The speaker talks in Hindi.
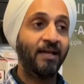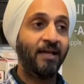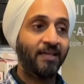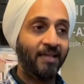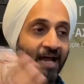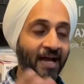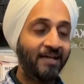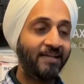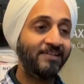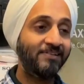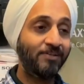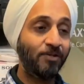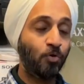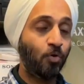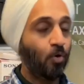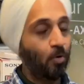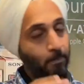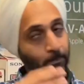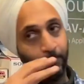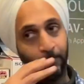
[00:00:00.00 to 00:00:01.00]
या किसी
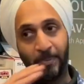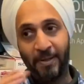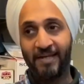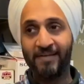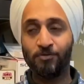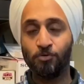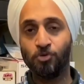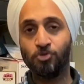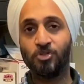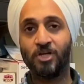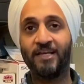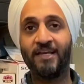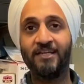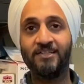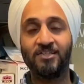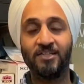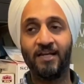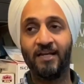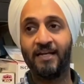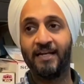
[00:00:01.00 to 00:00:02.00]
को बेस तो चाहिए
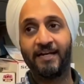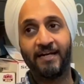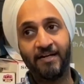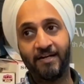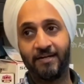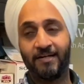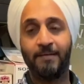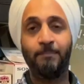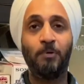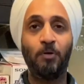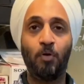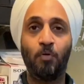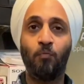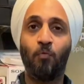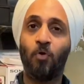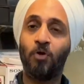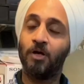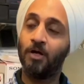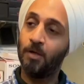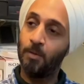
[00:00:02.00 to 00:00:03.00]
चाहिए लेकिन ट्रेवल और
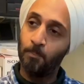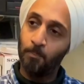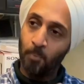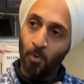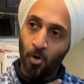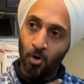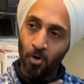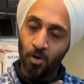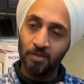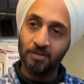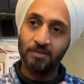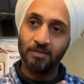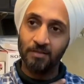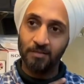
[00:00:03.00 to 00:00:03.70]
ट्रेवल बहुत